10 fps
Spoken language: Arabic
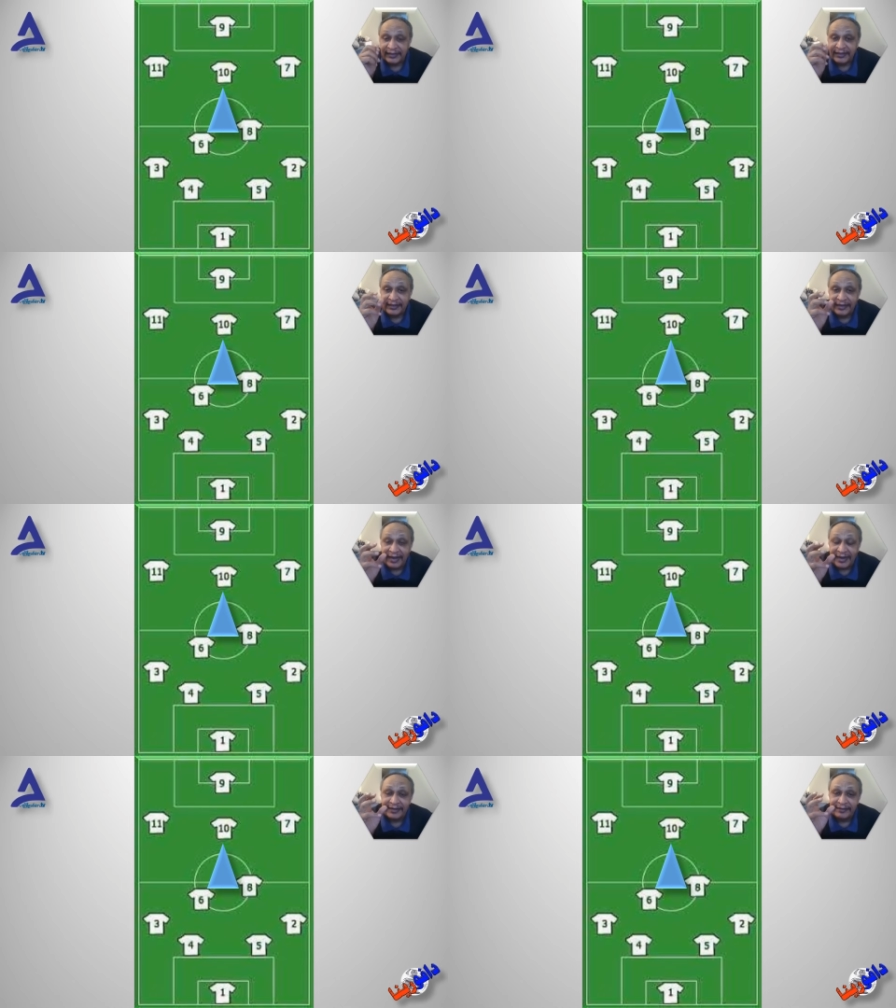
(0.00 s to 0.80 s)

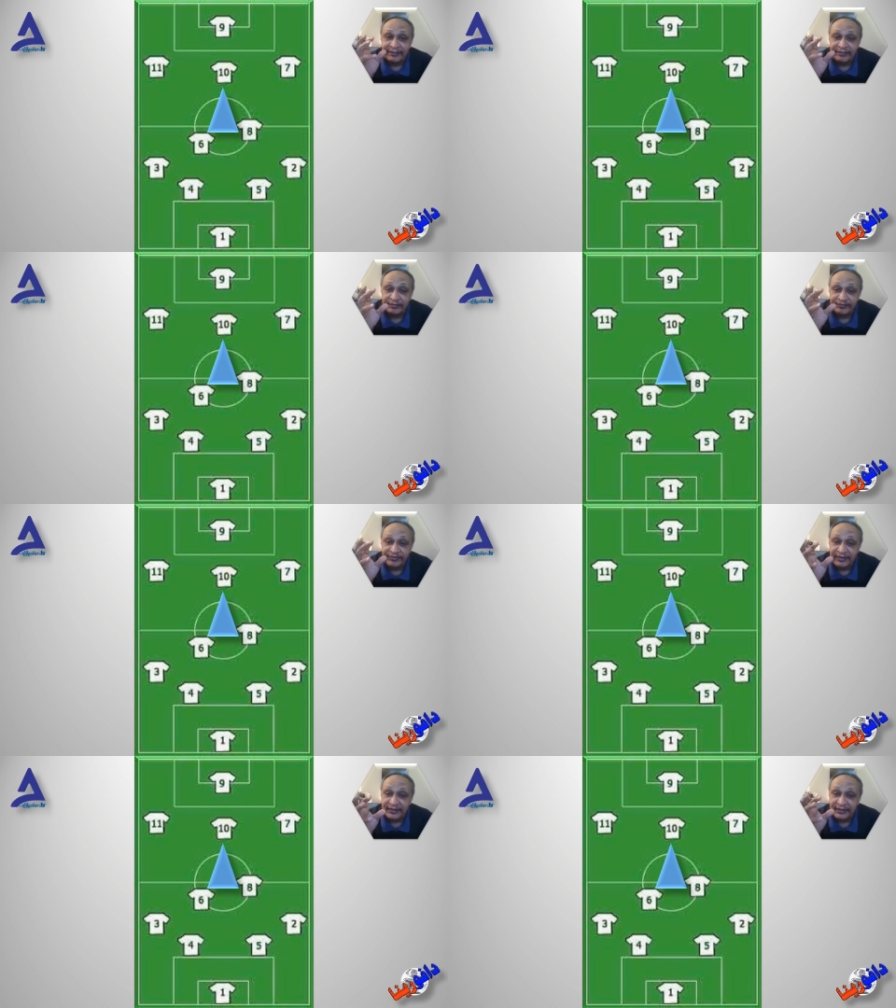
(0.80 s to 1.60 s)
لكن
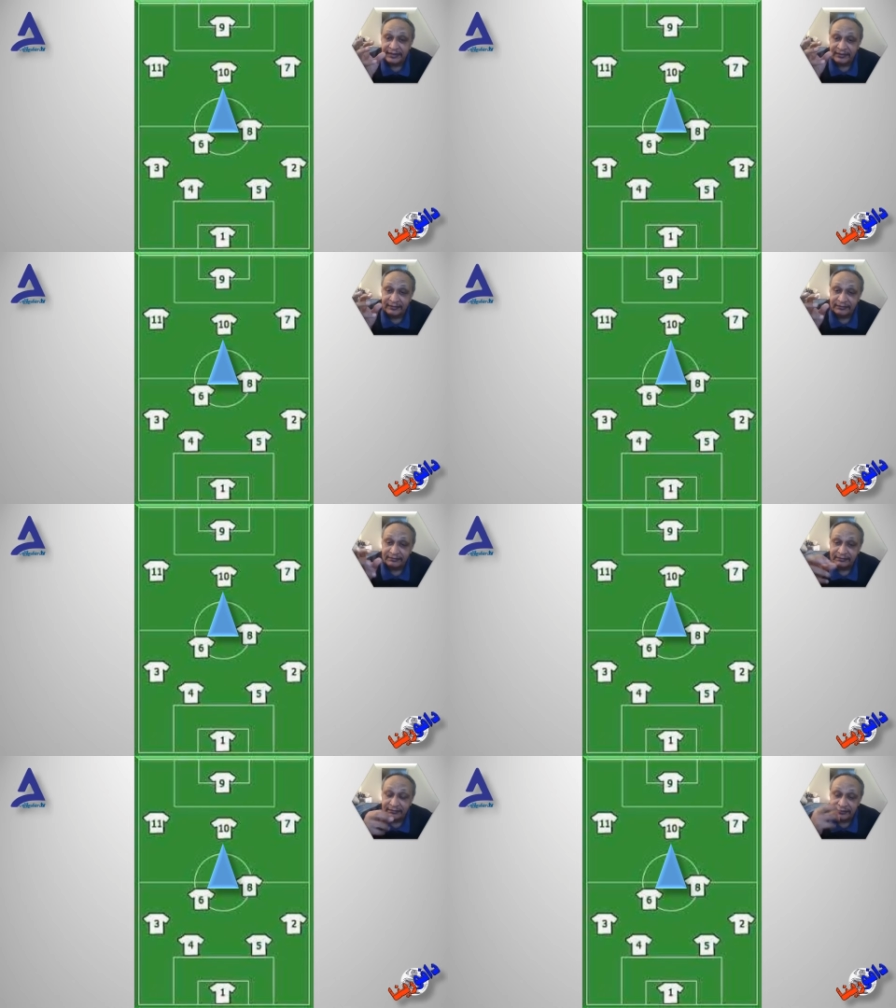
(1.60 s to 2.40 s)
في
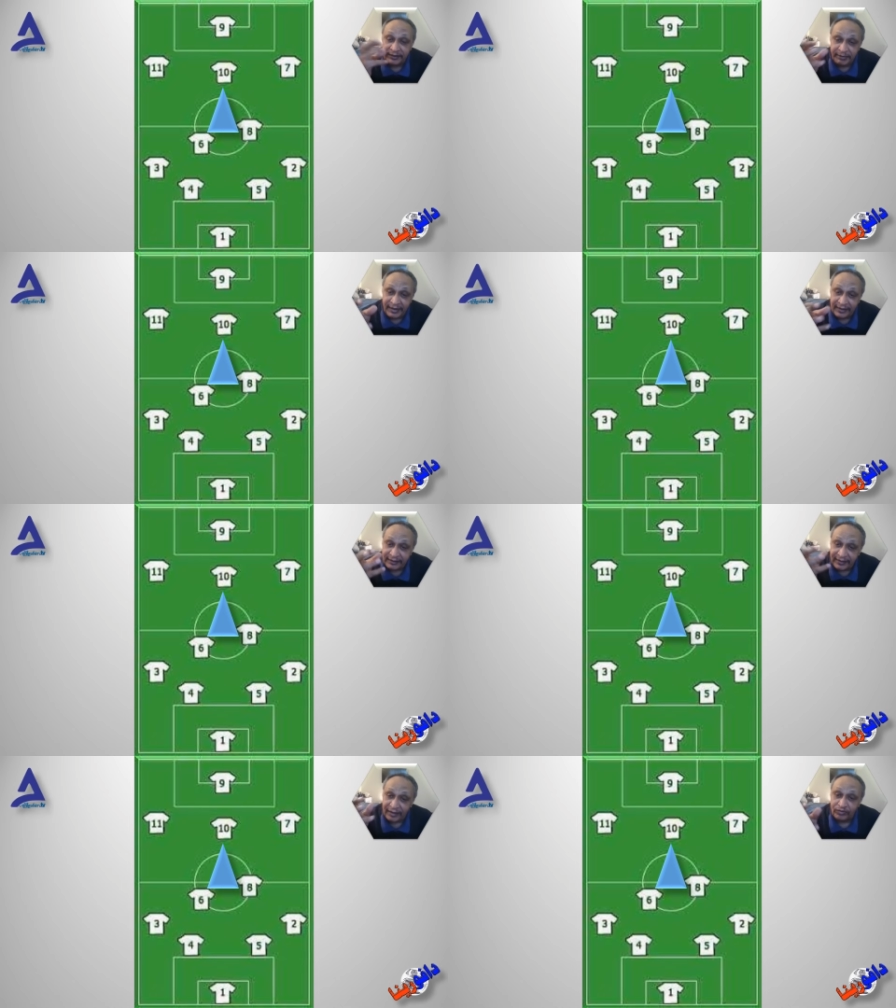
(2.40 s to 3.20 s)

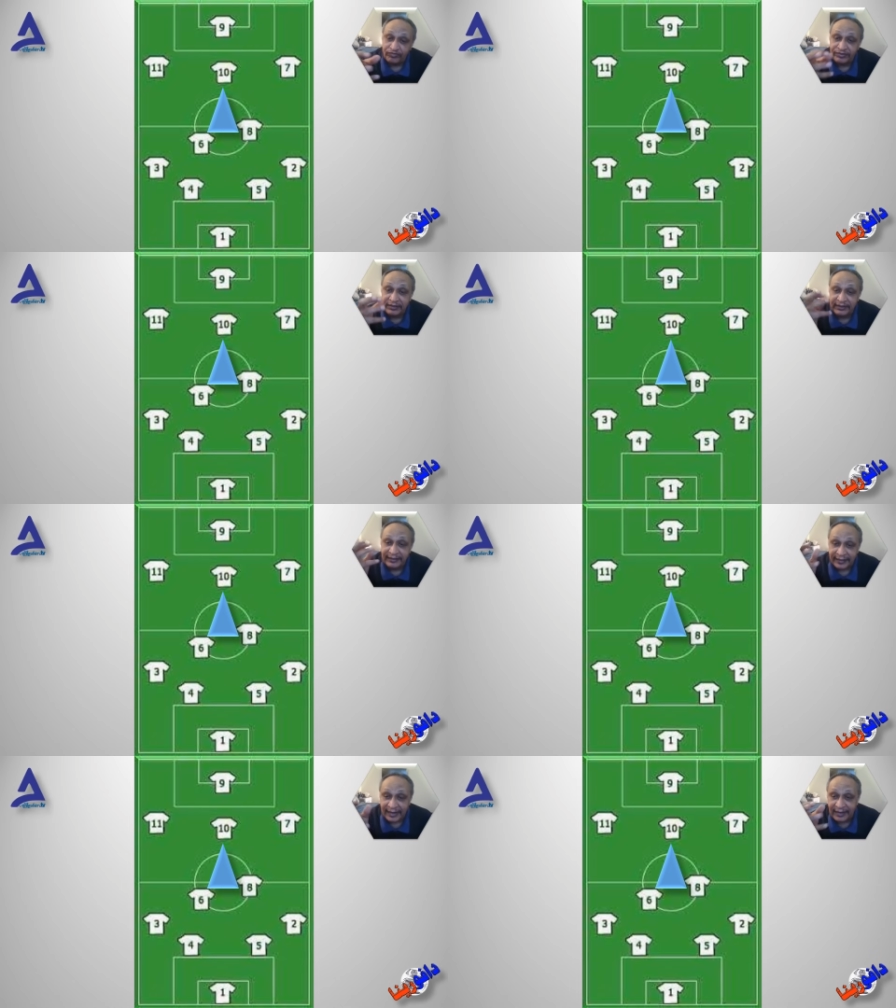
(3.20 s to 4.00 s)
ديبيت أو في
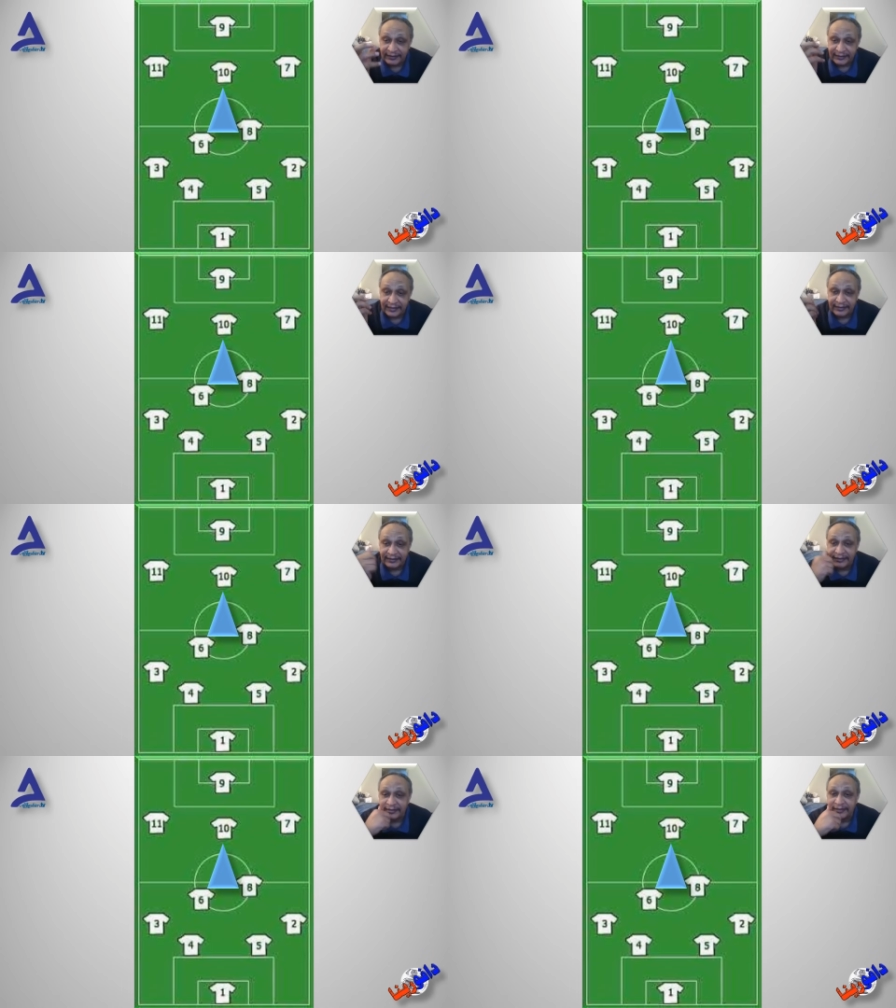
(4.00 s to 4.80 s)
نقاش
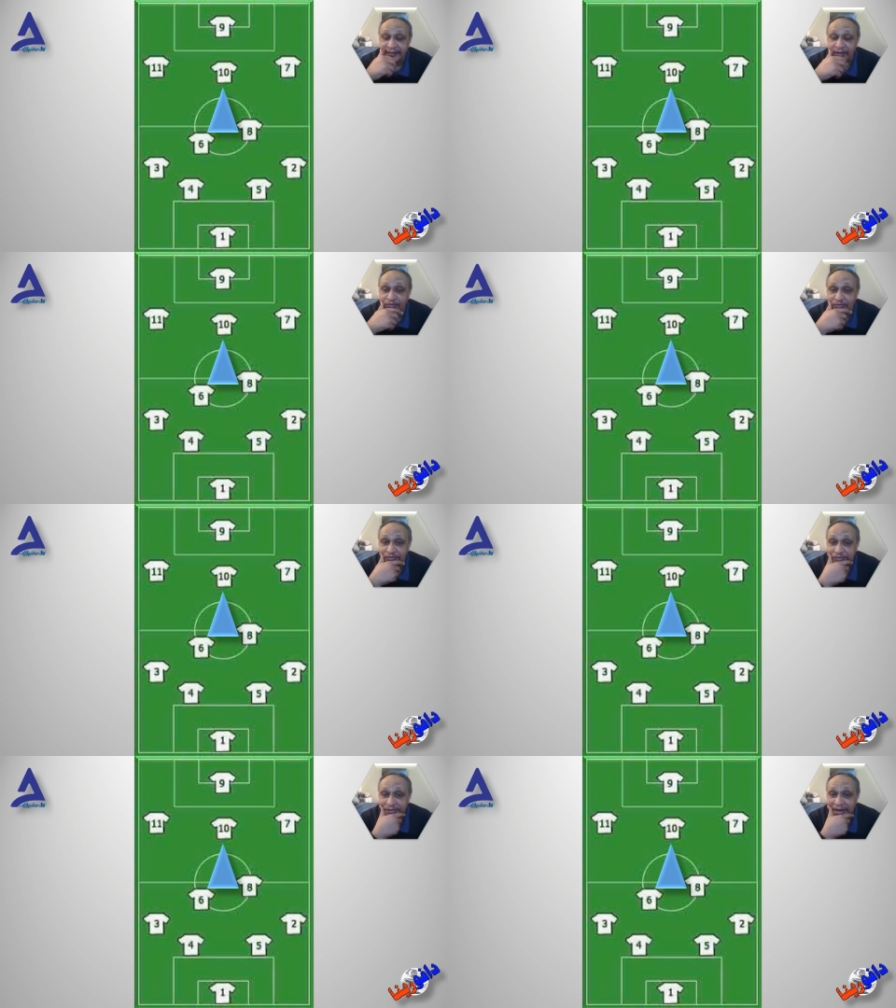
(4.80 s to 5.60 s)
كتير أو
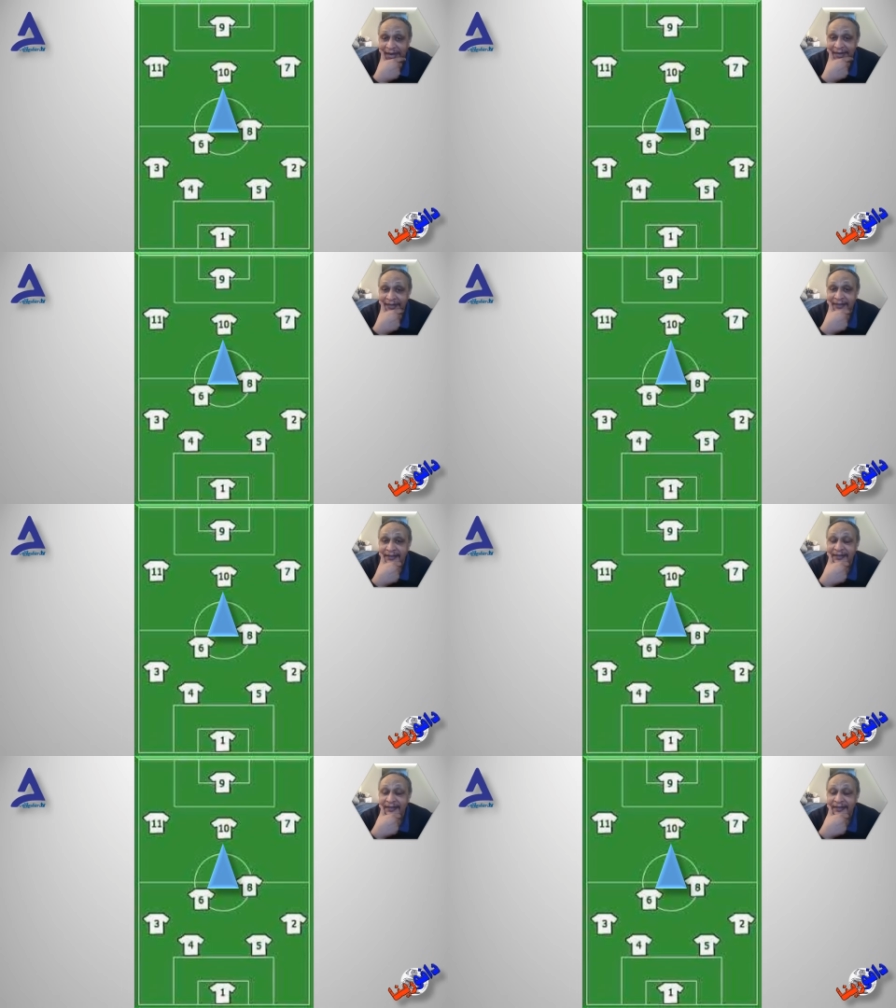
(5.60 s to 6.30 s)
عن